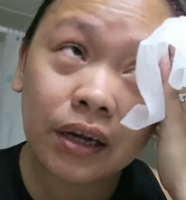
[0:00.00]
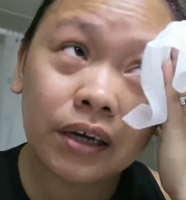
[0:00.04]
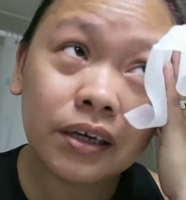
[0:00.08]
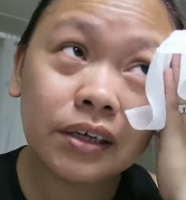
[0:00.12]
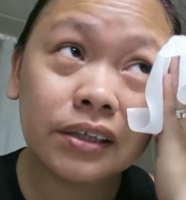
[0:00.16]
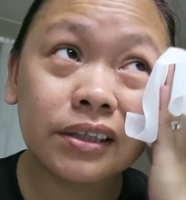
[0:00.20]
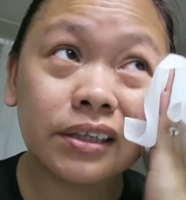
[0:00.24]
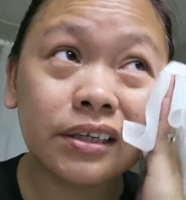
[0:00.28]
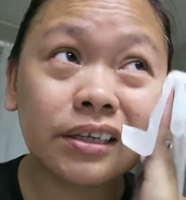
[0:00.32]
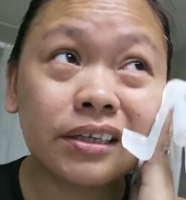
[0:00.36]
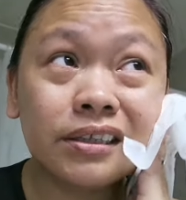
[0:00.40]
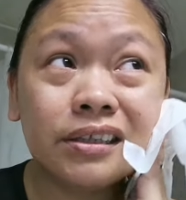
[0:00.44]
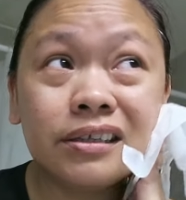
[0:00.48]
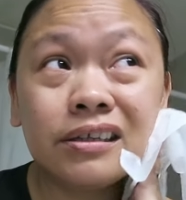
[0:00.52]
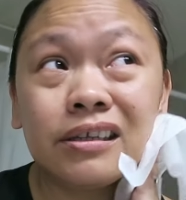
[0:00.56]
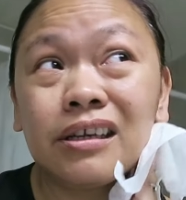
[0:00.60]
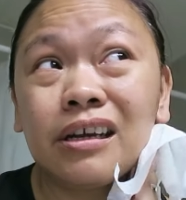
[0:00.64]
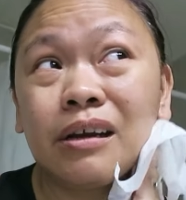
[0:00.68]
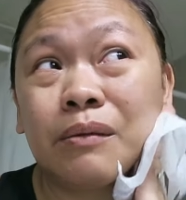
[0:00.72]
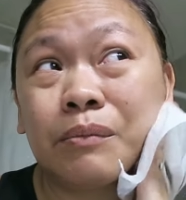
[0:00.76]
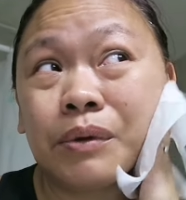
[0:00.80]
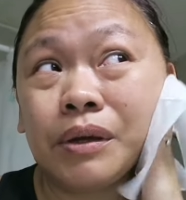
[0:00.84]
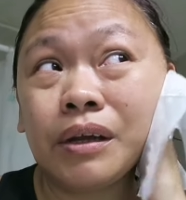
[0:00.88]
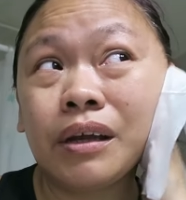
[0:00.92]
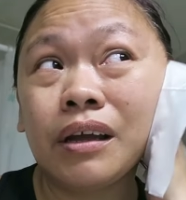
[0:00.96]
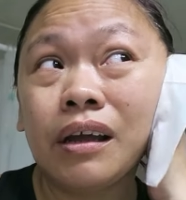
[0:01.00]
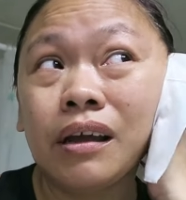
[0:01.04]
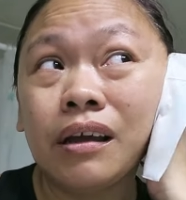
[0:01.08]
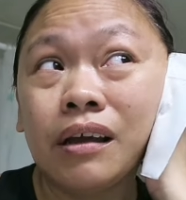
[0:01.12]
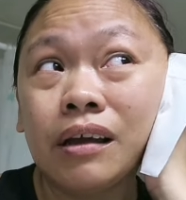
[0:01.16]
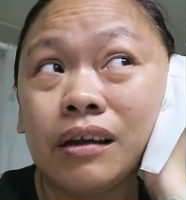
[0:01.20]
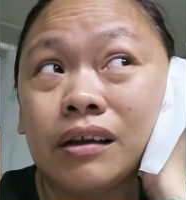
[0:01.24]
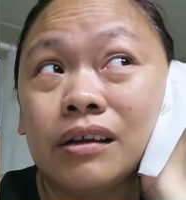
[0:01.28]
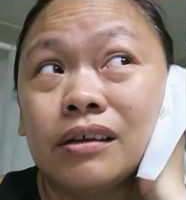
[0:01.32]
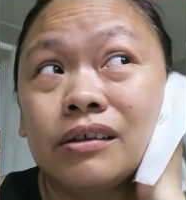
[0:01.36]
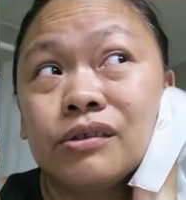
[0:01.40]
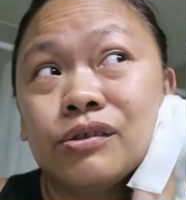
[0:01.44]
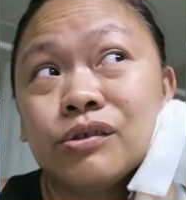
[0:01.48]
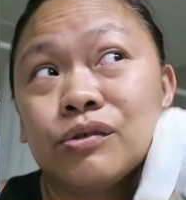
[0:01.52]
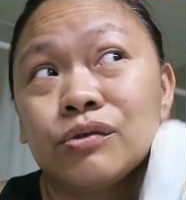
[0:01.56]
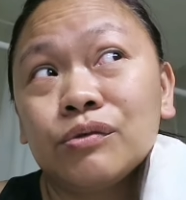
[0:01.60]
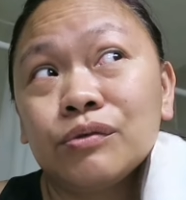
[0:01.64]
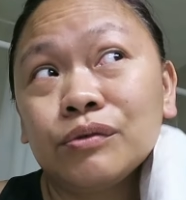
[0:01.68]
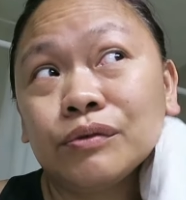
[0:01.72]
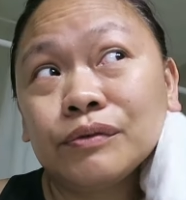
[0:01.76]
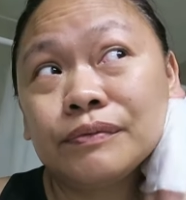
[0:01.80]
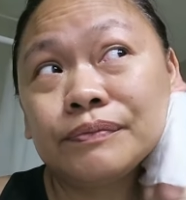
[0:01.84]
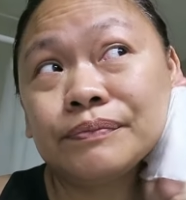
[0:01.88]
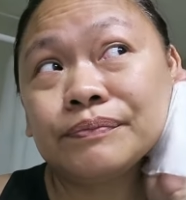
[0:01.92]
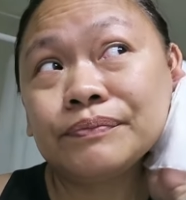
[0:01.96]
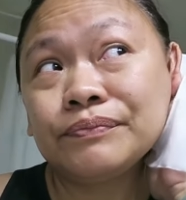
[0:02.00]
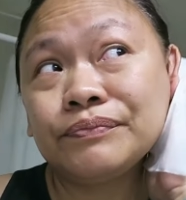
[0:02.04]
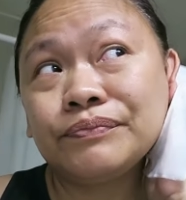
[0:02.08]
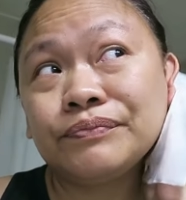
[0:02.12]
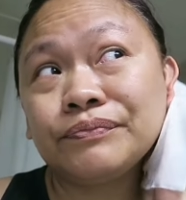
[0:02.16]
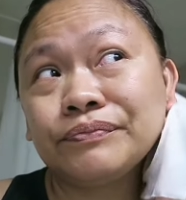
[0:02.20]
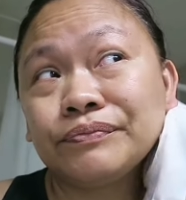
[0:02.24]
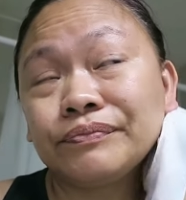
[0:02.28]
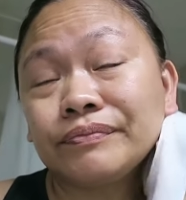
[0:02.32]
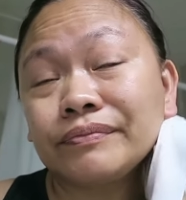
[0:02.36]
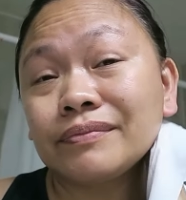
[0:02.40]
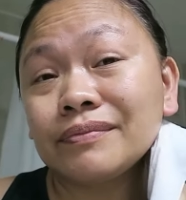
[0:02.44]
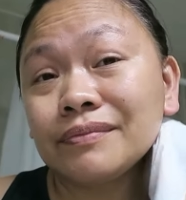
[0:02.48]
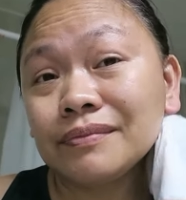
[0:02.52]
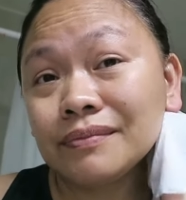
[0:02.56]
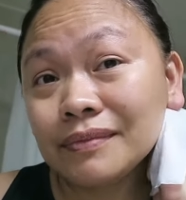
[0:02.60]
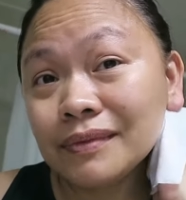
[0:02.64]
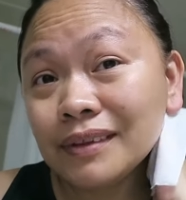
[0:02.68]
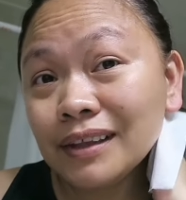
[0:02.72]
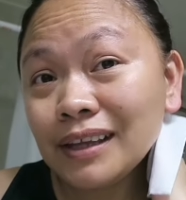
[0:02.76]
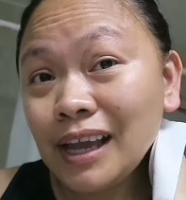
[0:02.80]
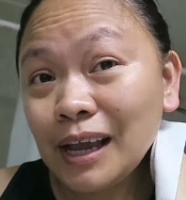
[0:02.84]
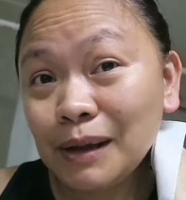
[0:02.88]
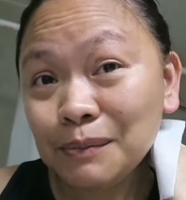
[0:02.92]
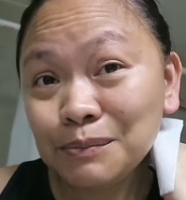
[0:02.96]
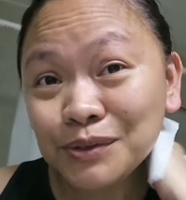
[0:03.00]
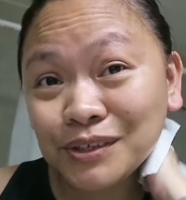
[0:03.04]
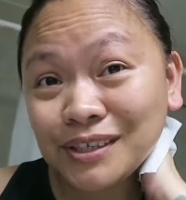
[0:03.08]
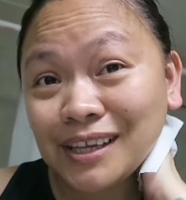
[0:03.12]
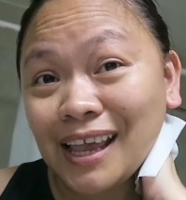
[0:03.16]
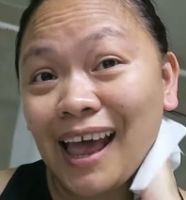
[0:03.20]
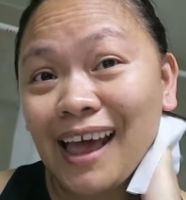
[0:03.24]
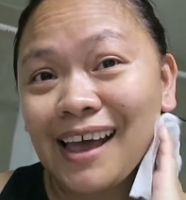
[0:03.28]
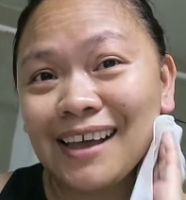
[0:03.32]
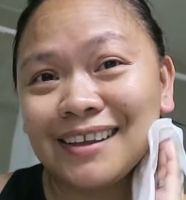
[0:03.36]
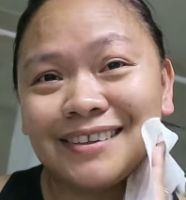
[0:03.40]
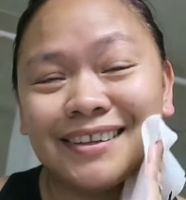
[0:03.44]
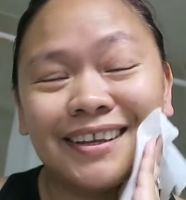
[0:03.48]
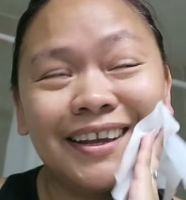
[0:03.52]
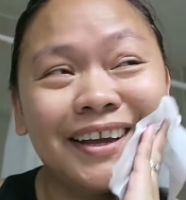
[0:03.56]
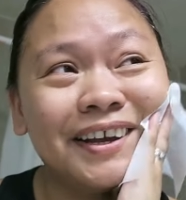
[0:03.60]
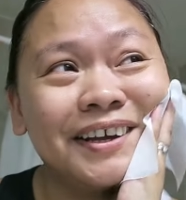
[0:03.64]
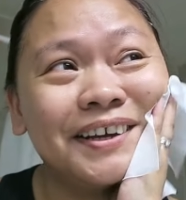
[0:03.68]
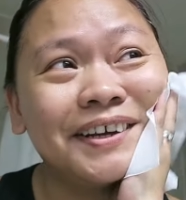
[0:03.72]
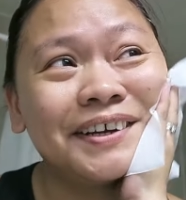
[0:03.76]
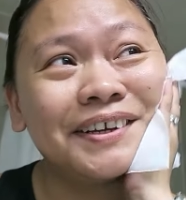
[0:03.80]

Dollar Tree din kami. So, I'm sad.